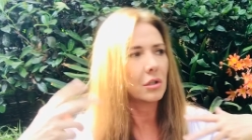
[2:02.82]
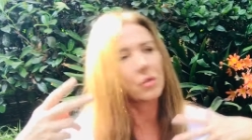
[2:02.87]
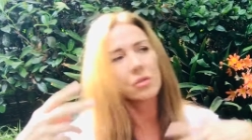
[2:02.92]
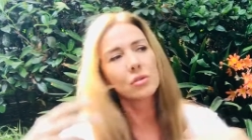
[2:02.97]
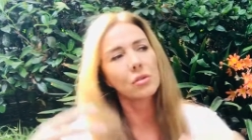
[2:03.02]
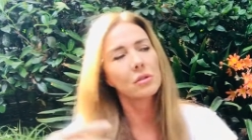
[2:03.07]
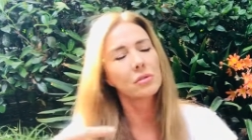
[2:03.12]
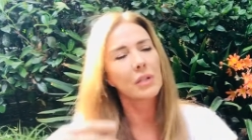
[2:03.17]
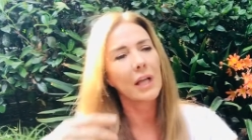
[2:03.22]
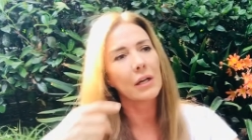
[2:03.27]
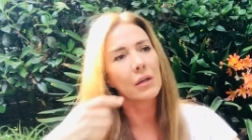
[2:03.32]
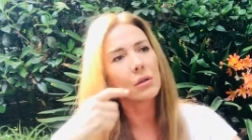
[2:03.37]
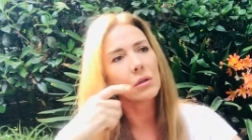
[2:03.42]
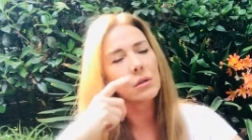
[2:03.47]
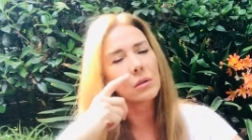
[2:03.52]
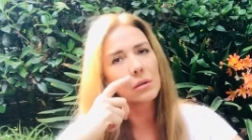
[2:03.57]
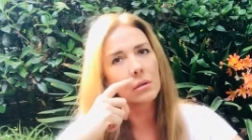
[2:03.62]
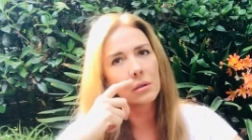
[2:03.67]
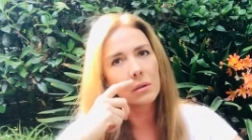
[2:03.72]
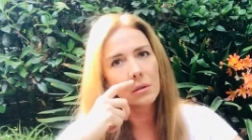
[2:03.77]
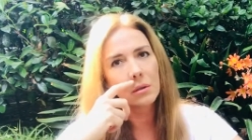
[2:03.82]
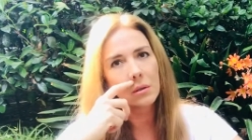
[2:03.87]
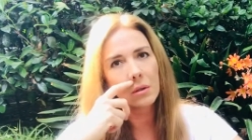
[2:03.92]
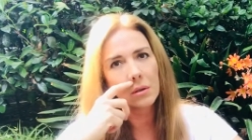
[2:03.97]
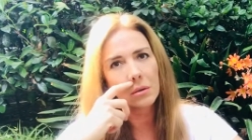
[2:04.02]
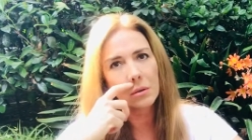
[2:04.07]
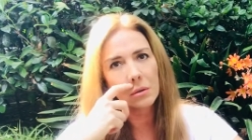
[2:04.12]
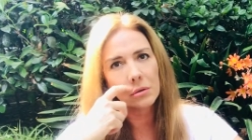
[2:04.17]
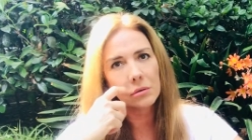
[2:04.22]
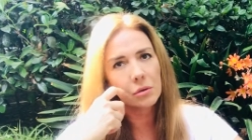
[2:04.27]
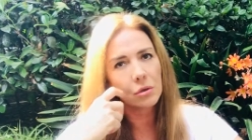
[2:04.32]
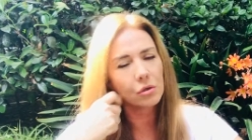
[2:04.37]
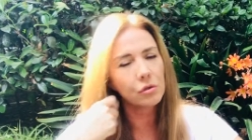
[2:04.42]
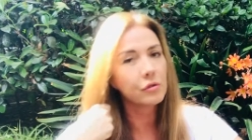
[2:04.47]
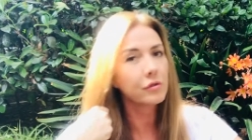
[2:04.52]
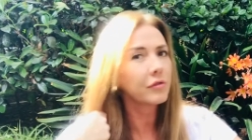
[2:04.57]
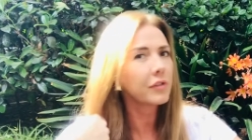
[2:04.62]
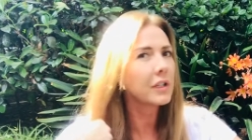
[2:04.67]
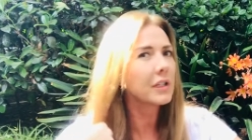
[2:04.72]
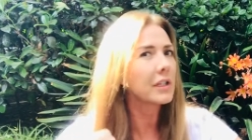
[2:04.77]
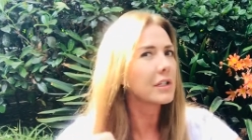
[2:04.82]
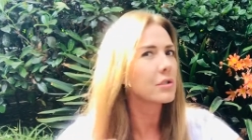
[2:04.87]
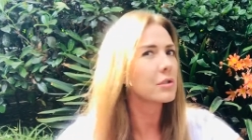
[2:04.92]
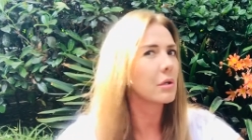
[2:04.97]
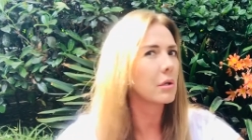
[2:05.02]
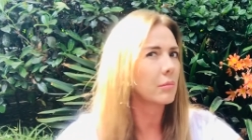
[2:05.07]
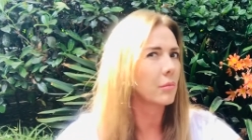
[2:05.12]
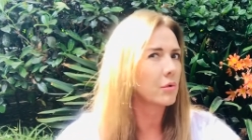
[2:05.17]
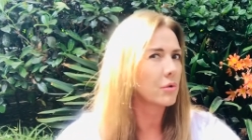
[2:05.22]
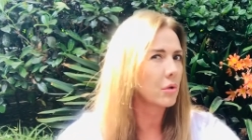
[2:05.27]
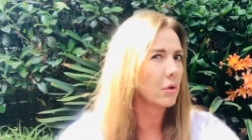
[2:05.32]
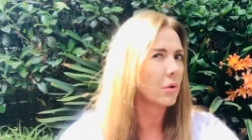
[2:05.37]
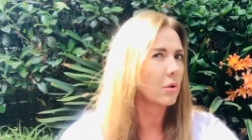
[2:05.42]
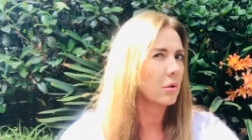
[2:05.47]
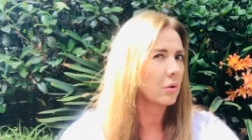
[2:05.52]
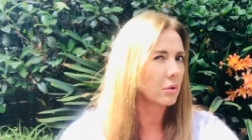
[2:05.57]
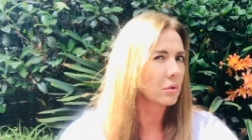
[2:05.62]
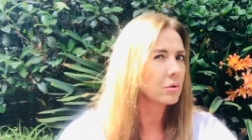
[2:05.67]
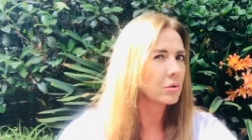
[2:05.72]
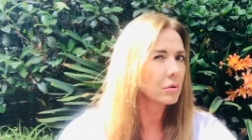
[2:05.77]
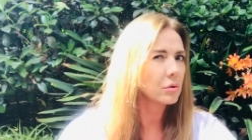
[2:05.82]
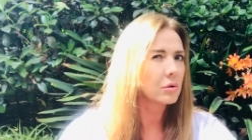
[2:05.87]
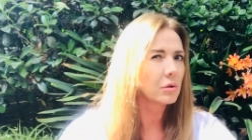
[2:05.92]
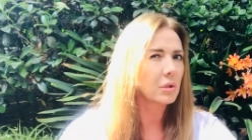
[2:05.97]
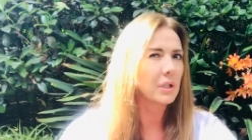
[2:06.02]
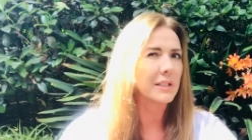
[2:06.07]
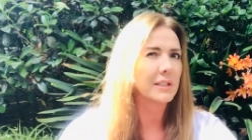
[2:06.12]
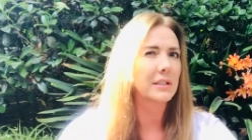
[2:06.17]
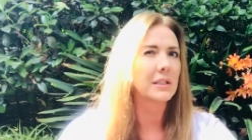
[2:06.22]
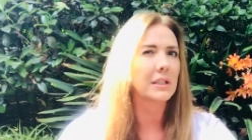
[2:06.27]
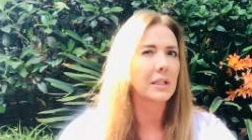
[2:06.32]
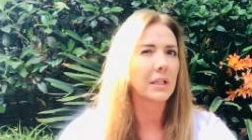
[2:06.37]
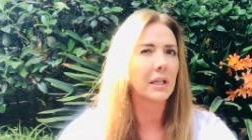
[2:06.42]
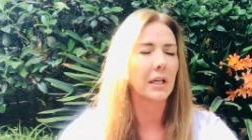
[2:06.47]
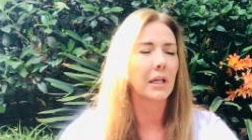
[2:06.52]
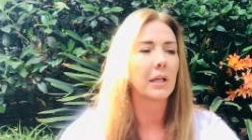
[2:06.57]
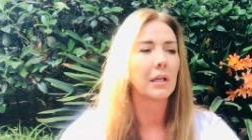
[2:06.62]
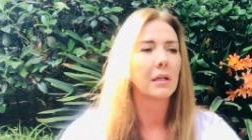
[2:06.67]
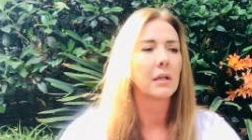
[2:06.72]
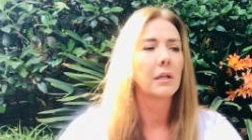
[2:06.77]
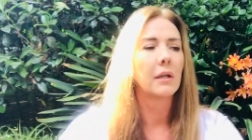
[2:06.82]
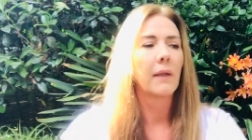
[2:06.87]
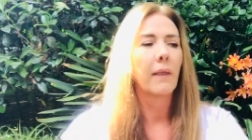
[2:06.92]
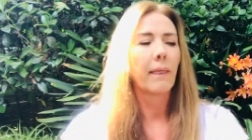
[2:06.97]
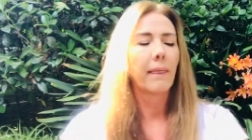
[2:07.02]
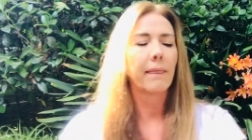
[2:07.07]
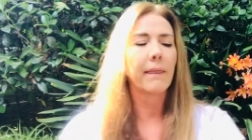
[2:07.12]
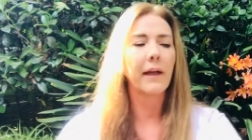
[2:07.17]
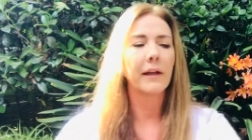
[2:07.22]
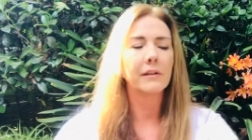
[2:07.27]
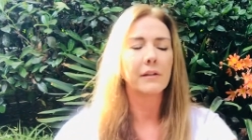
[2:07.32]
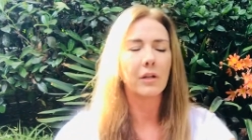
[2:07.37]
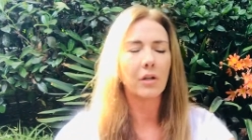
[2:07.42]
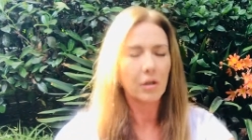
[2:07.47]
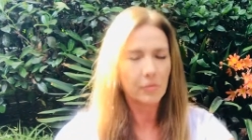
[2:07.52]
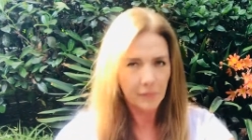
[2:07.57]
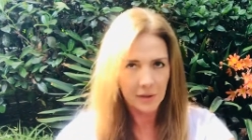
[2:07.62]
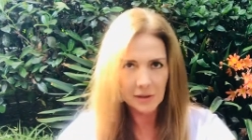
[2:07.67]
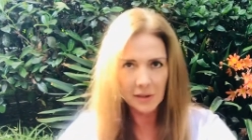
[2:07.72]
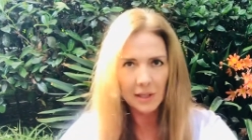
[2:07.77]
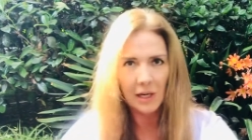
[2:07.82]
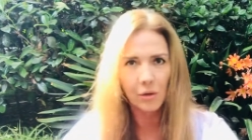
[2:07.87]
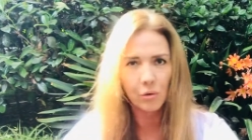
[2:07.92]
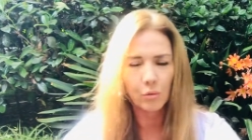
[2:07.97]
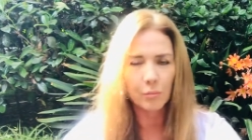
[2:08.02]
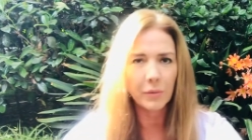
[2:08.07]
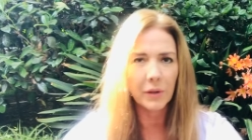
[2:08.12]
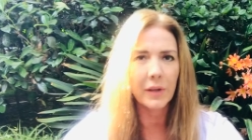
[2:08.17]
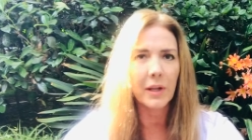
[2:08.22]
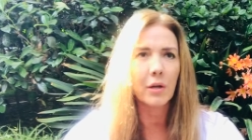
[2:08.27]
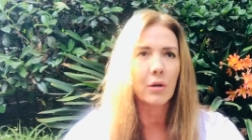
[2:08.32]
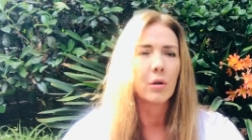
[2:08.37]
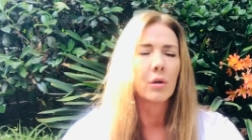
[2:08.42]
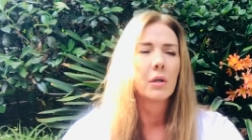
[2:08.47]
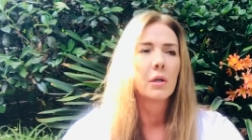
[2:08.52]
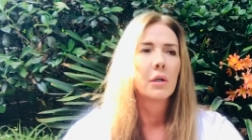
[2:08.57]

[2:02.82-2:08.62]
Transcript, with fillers: lo soltaron con otros fines como yo les dije ya anteriormente en algún video.